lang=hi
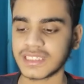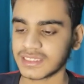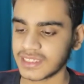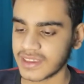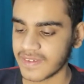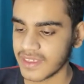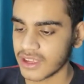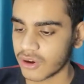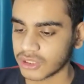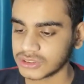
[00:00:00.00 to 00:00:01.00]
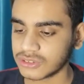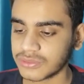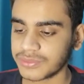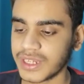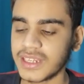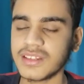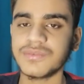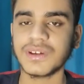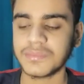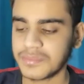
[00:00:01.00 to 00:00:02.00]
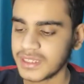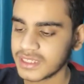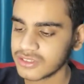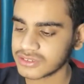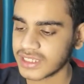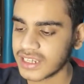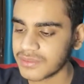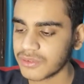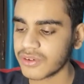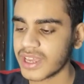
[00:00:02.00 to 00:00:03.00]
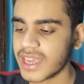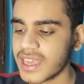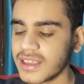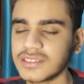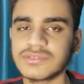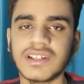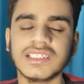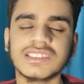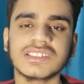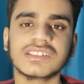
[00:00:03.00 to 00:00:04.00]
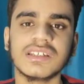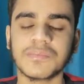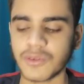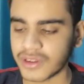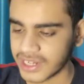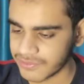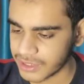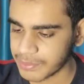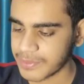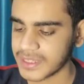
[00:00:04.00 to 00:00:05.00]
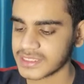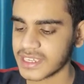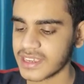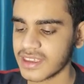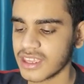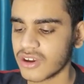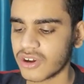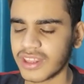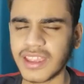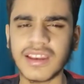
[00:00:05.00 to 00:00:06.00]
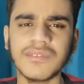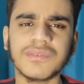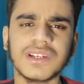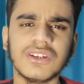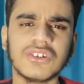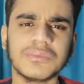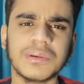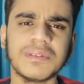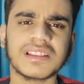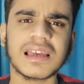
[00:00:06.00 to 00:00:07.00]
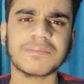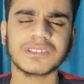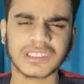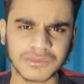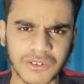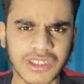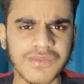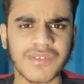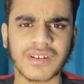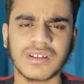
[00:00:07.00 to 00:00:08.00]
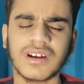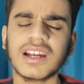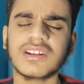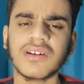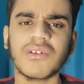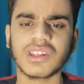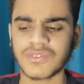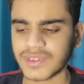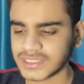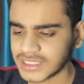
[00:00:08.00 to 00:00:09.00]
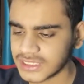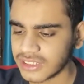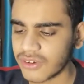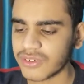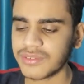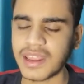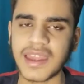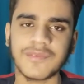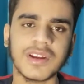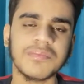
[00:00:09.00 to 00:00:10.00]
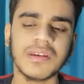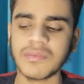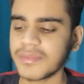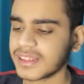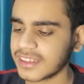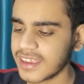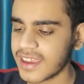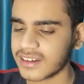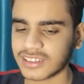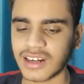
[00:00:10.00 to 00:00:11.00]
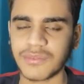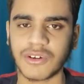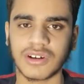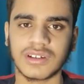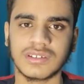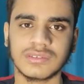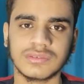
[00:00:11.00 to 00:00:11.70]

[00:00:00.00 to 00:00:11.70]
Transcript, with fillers: तारीख की और जो इन वन बी की जो सेल है वो है ट्वेंटी सिक्स की प्योर एंड्रॉइड पे बेस है और इन वन नोट में मिलता है आपको दस वॉट की अठारह वॉट की फास्ट चार्जिंग और वन बी में मिलती है अठारह वॉट